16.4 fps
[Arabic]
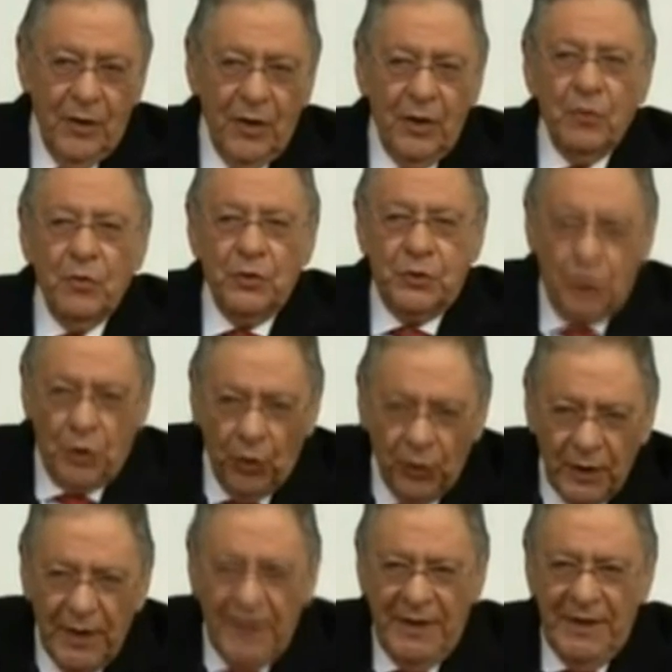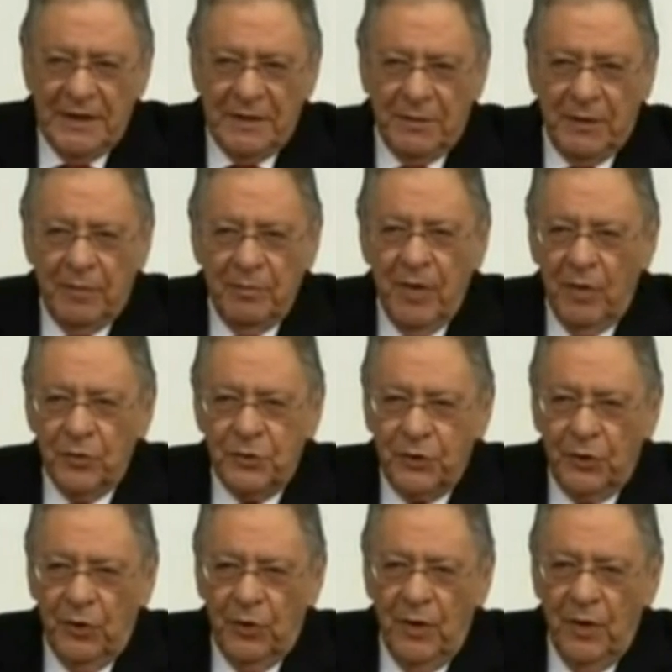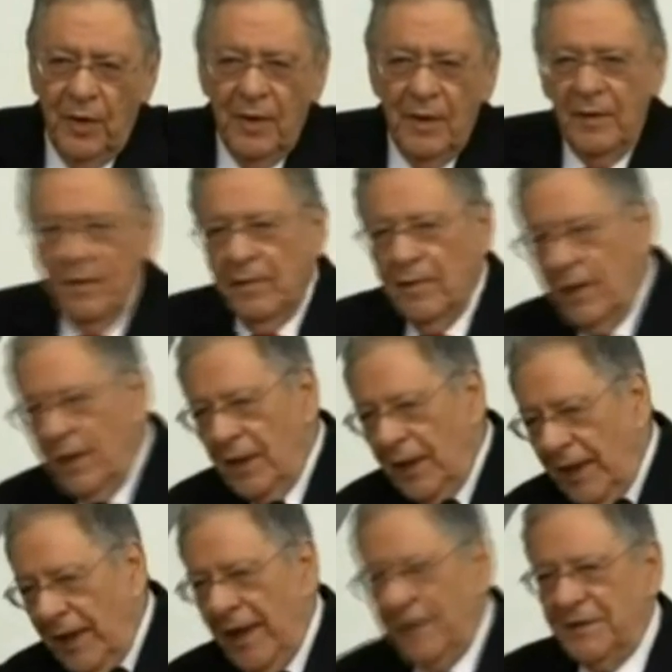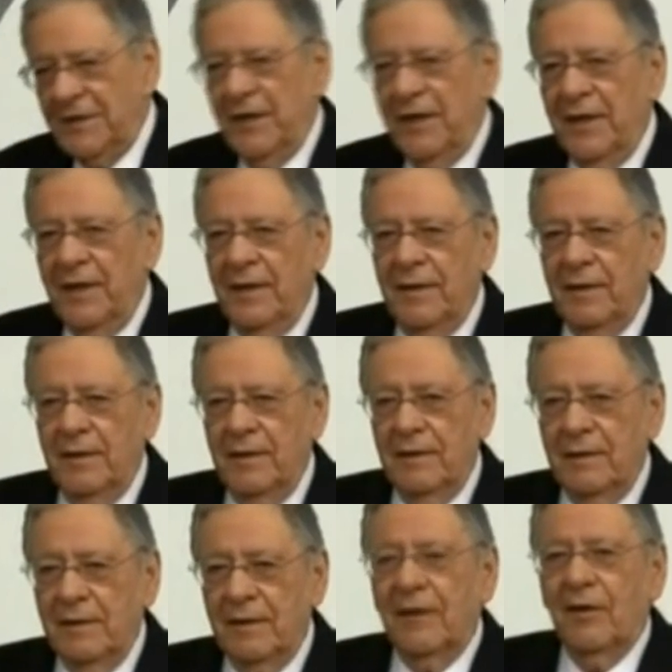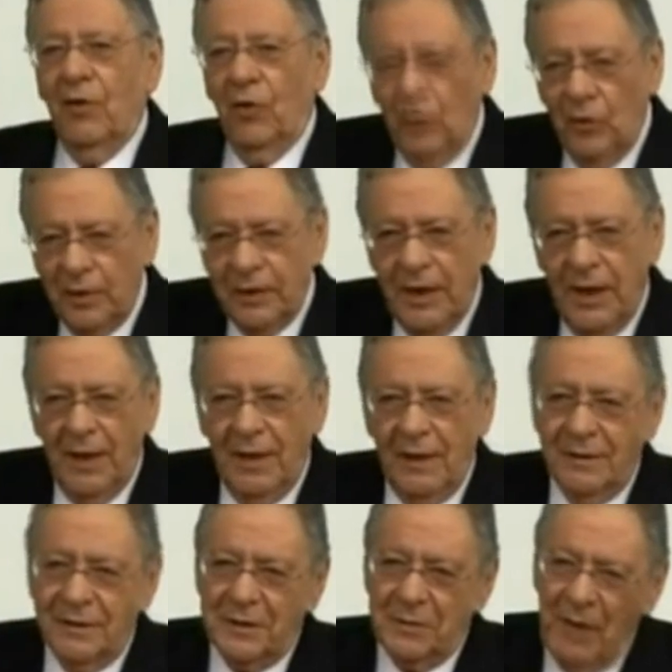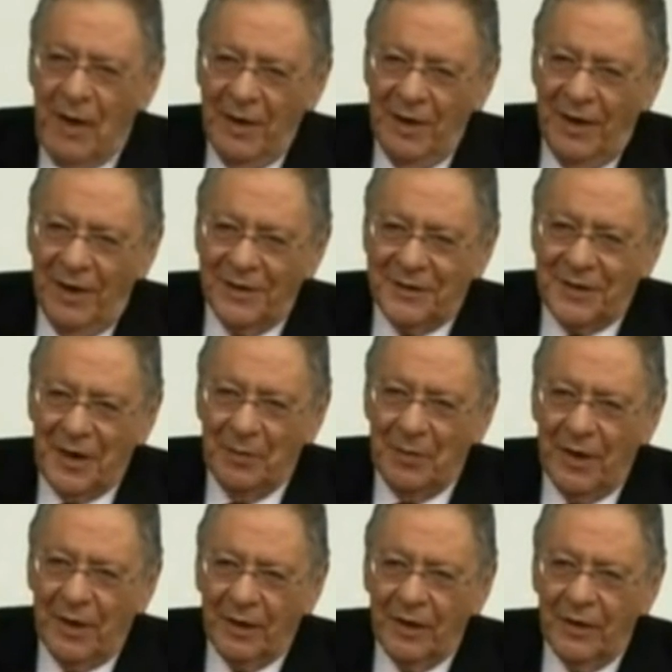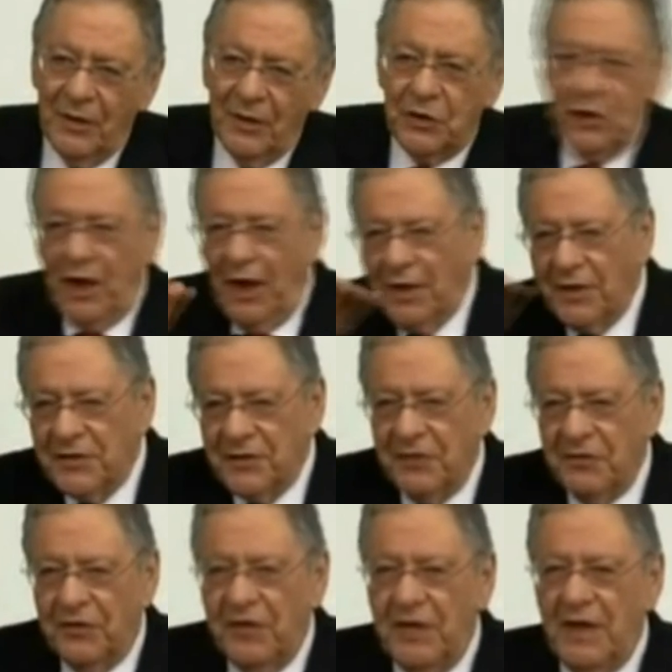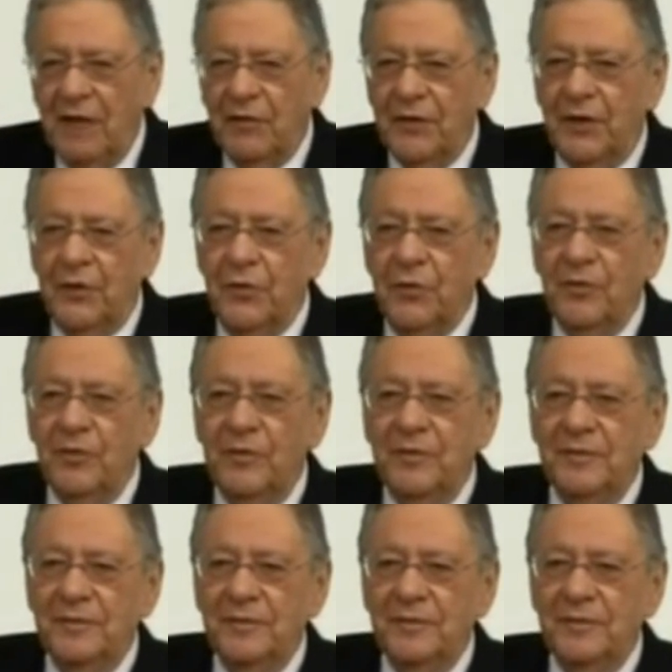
يوسخون الحزب كما وسخوه خلاص قلتها اسمح لي على التعبير شكرا سي فيني افيك نو